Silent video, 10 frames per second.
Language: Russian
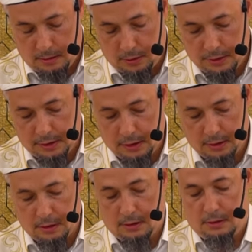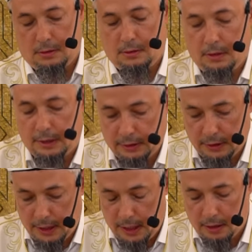то есть это, этот
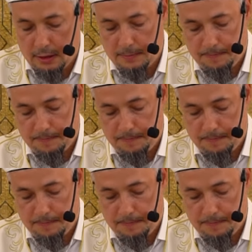грех